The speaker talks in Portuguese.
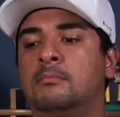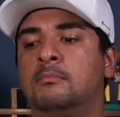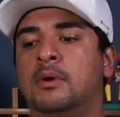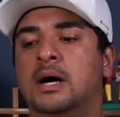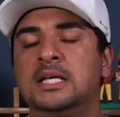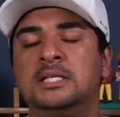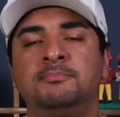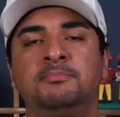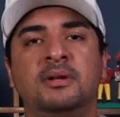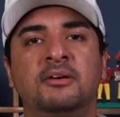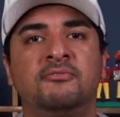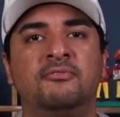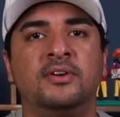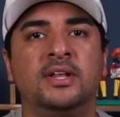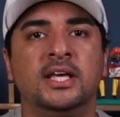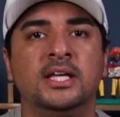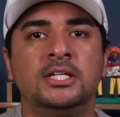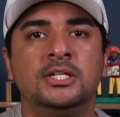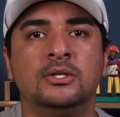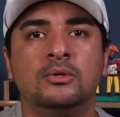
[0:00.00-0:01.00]
Mais pra
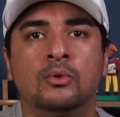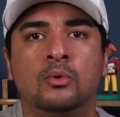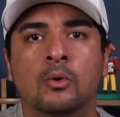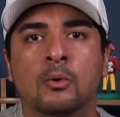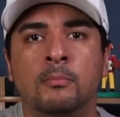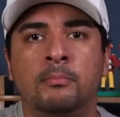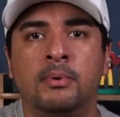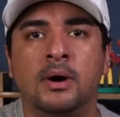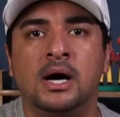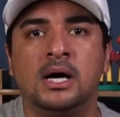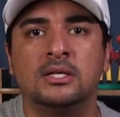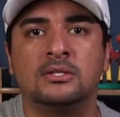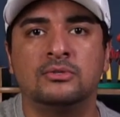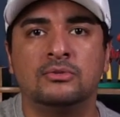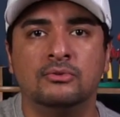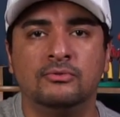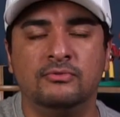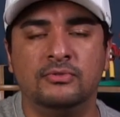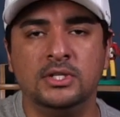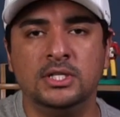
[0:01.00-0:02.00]
frente, no
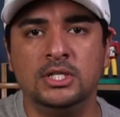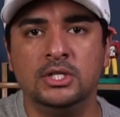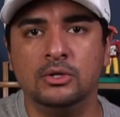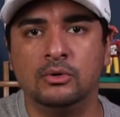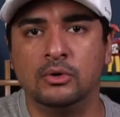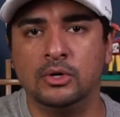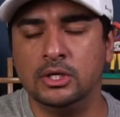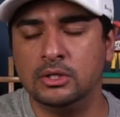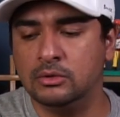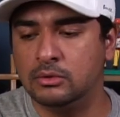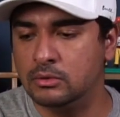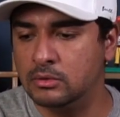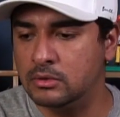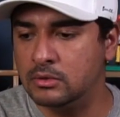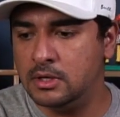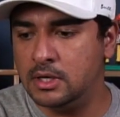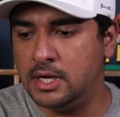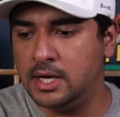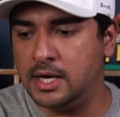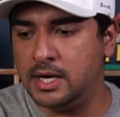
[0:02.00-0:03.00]
compasso 28,
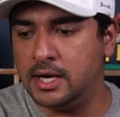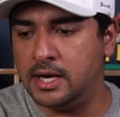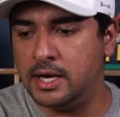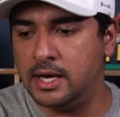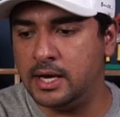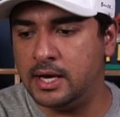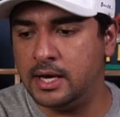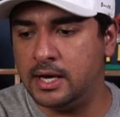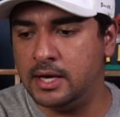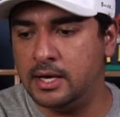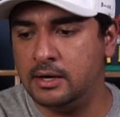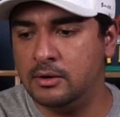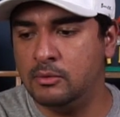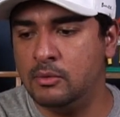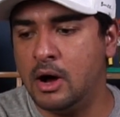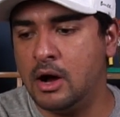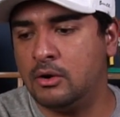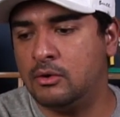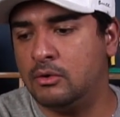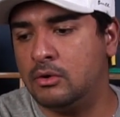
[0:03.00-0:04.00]
é...
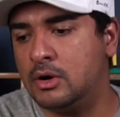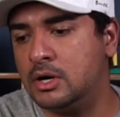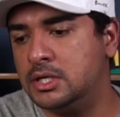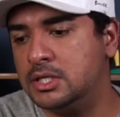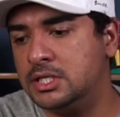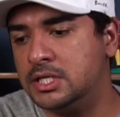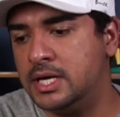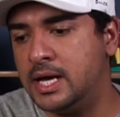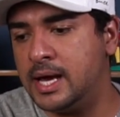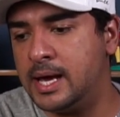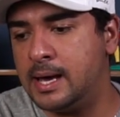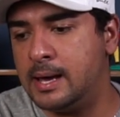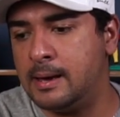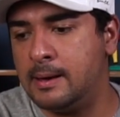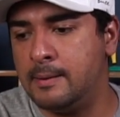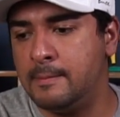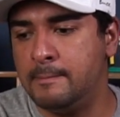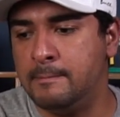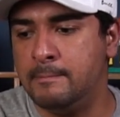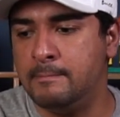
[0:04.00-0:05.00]
o acorde
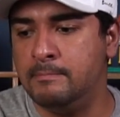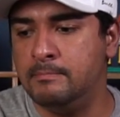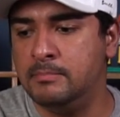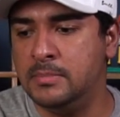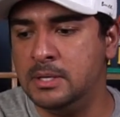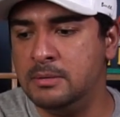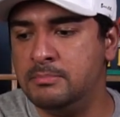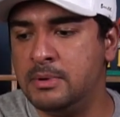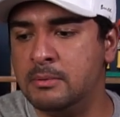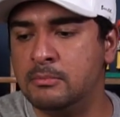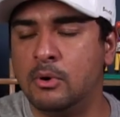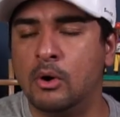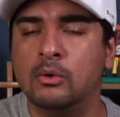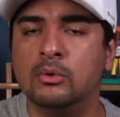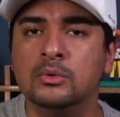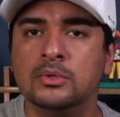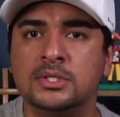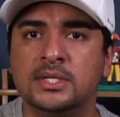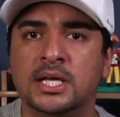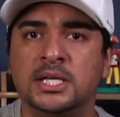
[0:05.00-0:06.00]
é Mi bemol
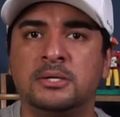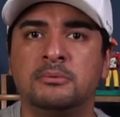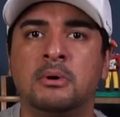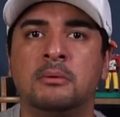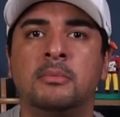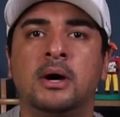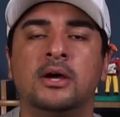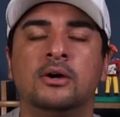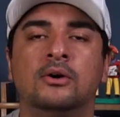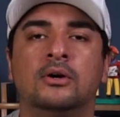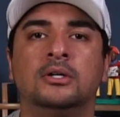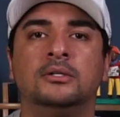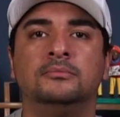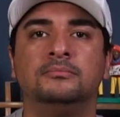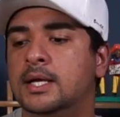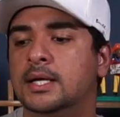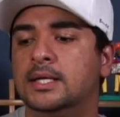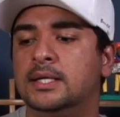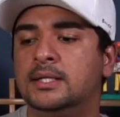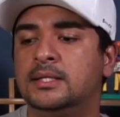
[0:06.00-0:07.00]
com sétima maior.
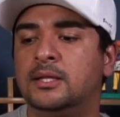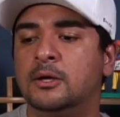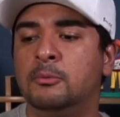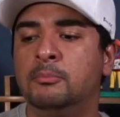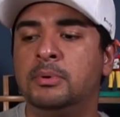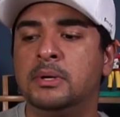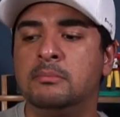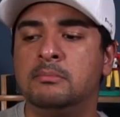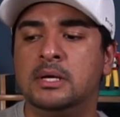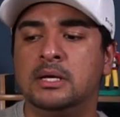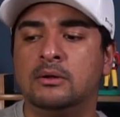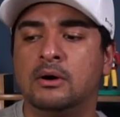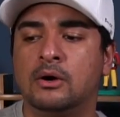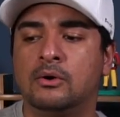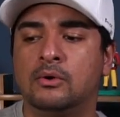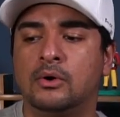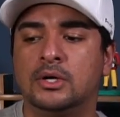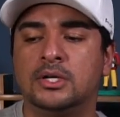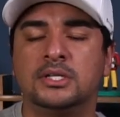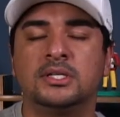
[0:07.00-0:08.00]
Ele tem um primeiro
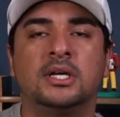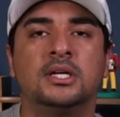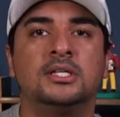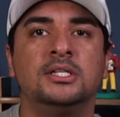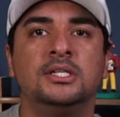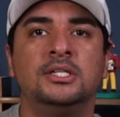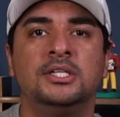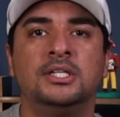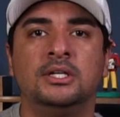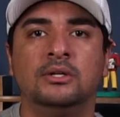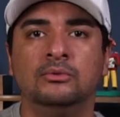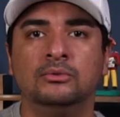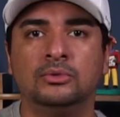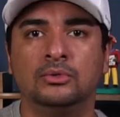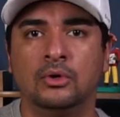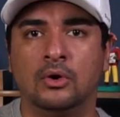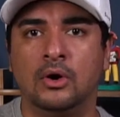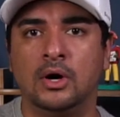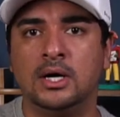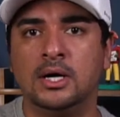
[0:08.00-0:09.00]
acorde que a gente não
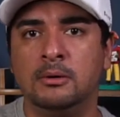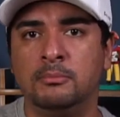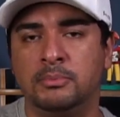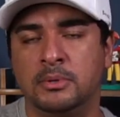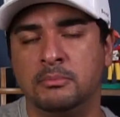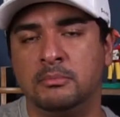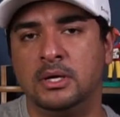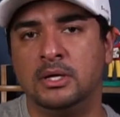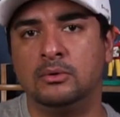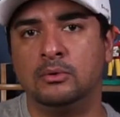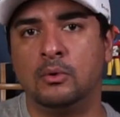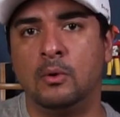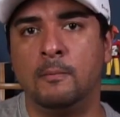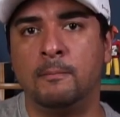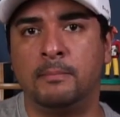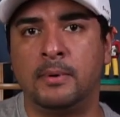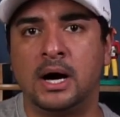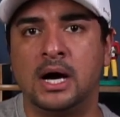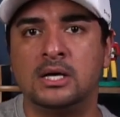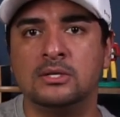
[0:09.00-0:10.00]
toca, o primeiro
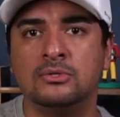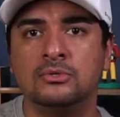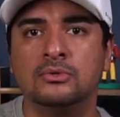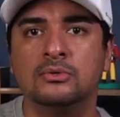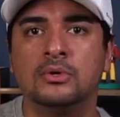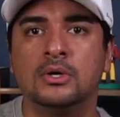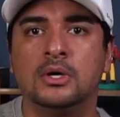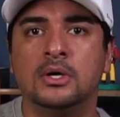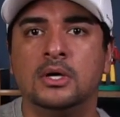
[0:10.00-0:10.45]
compasso,